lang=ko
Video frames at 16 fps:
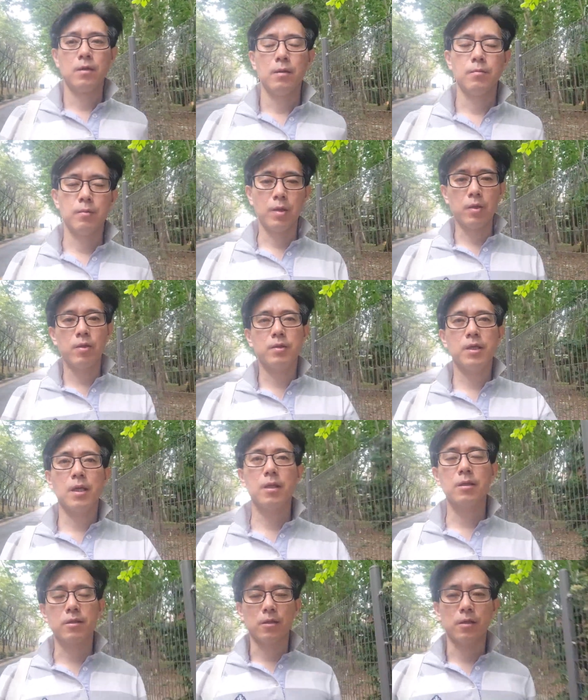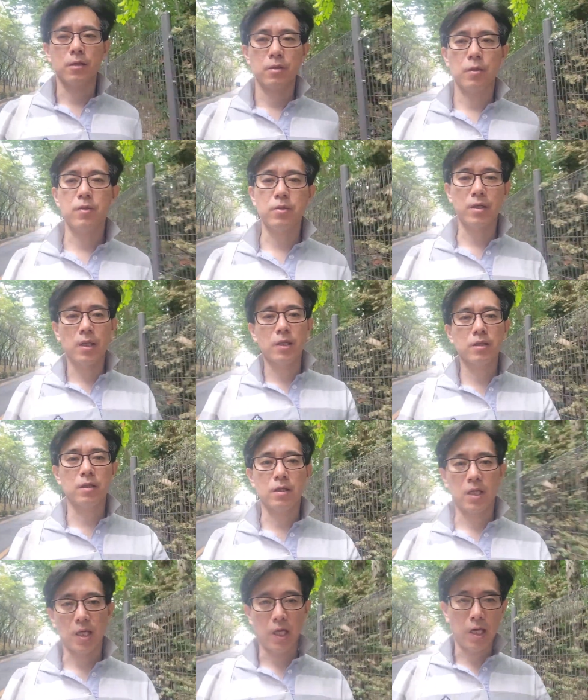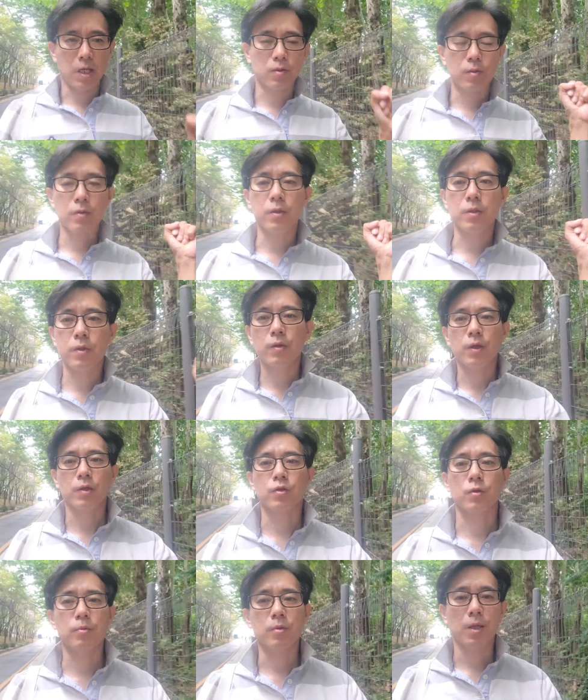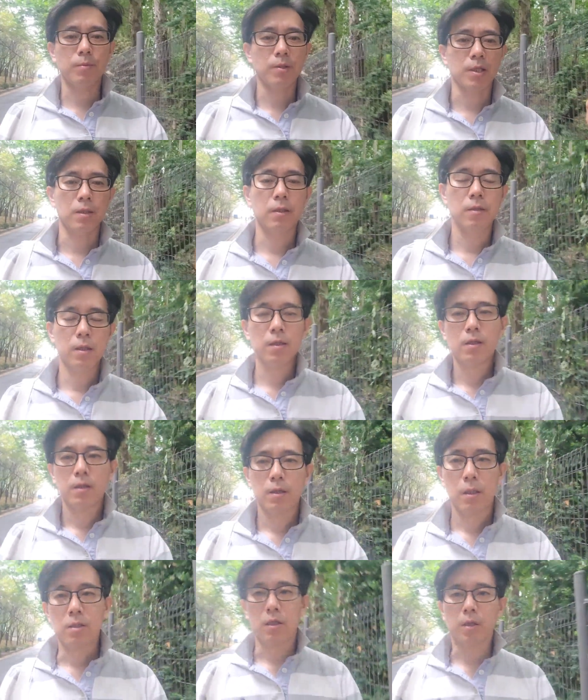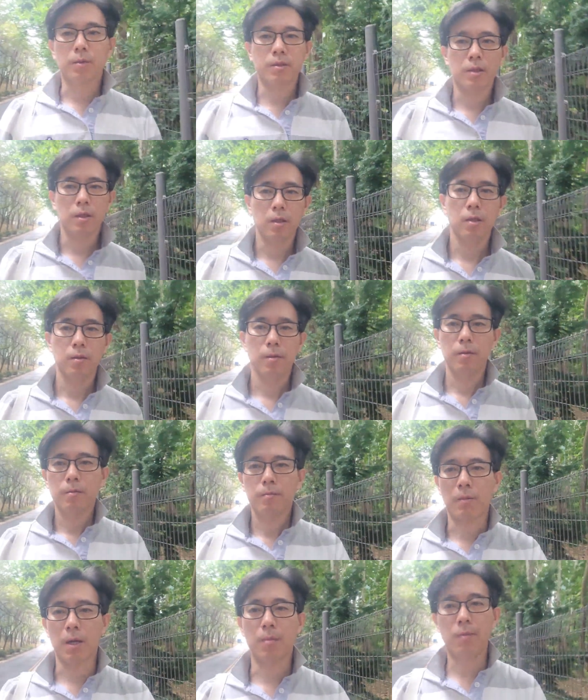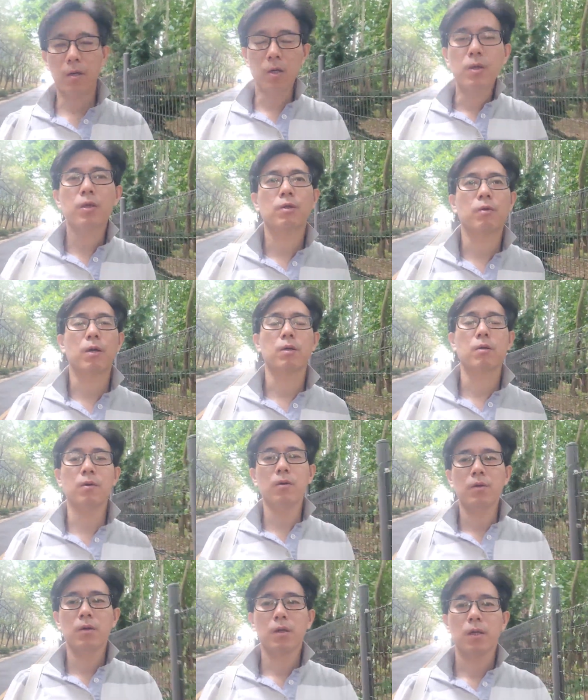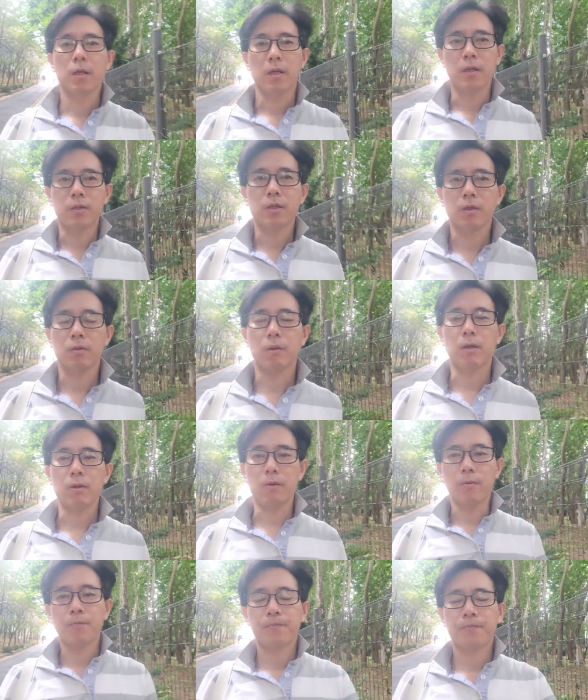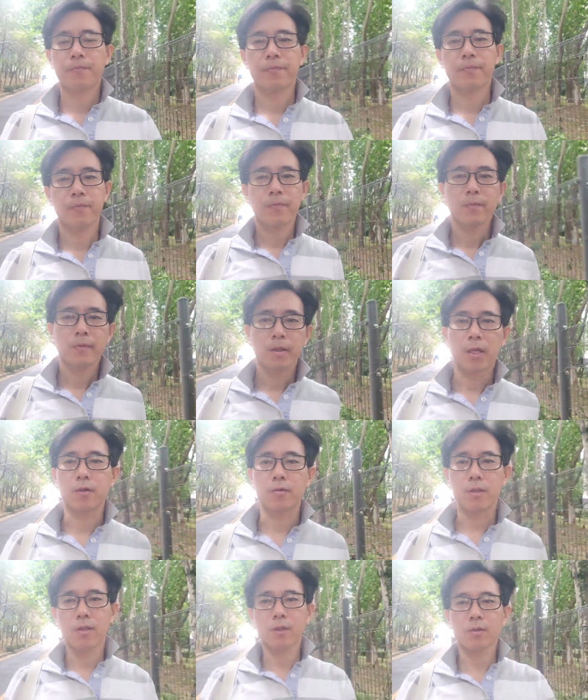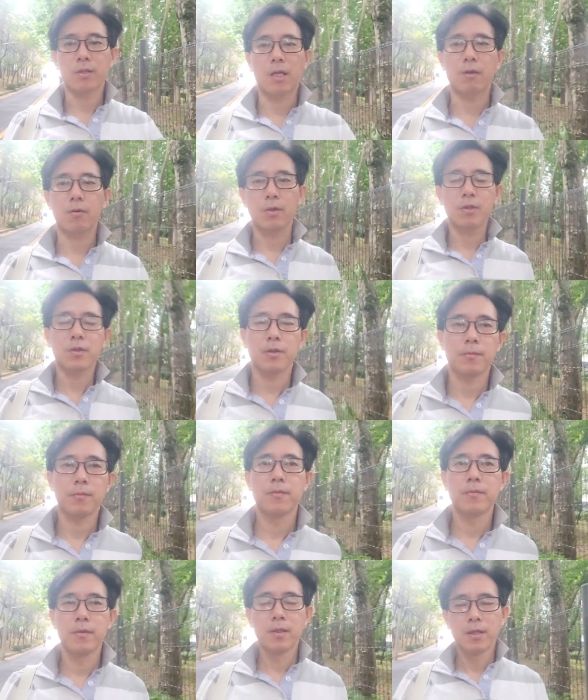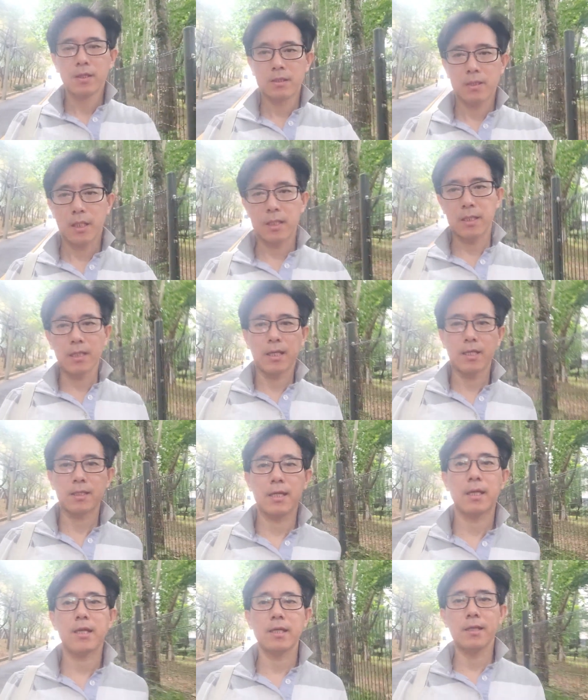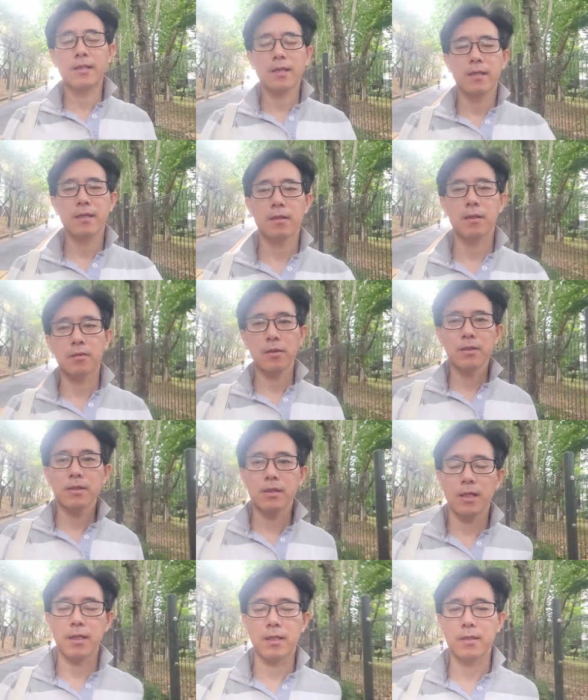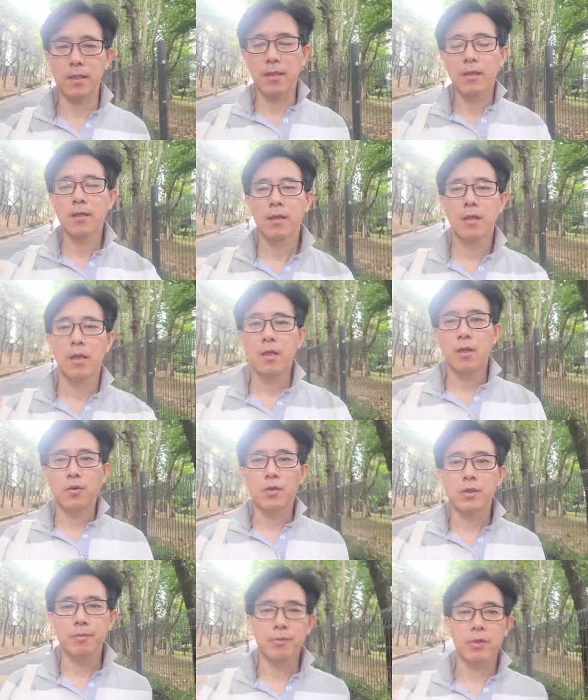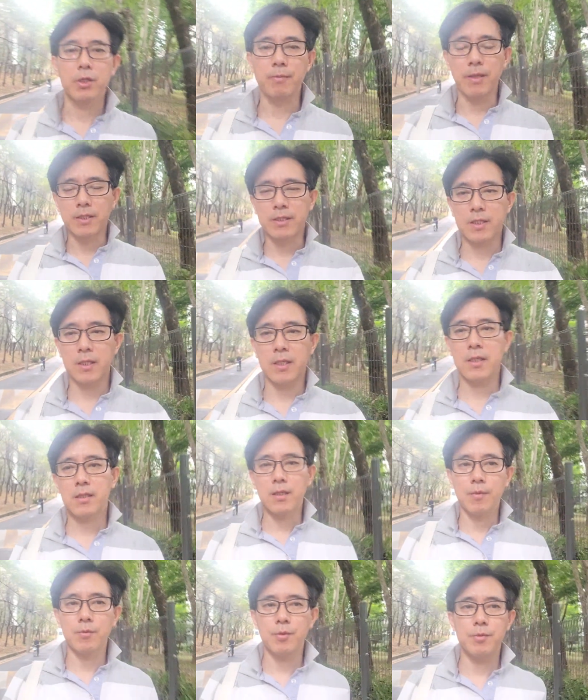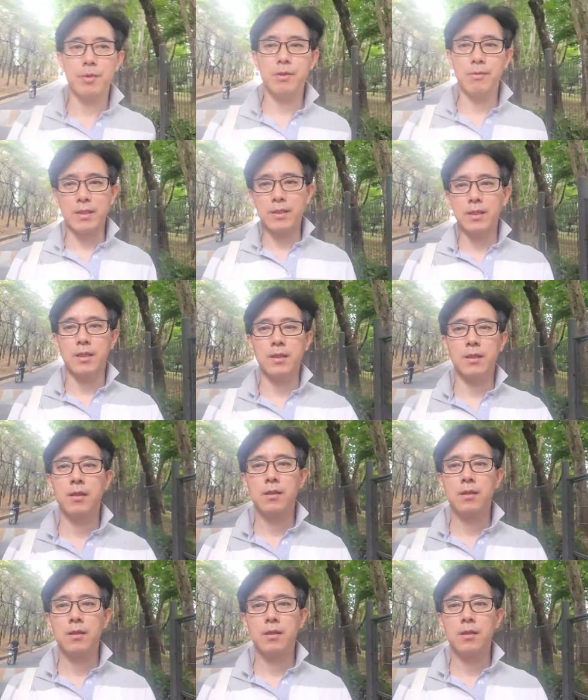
뭐 이런 생각들을 이런 얘기들을 계속 스스로에게 주문합니다 그러면서 마음먹기도 하고 애쓰기도 하고 계속 그러고 살고 있죠 착실하게 살아야 돼너 성실해야 돼 욕심 부리면 안돼 탐욕 부리면 안돼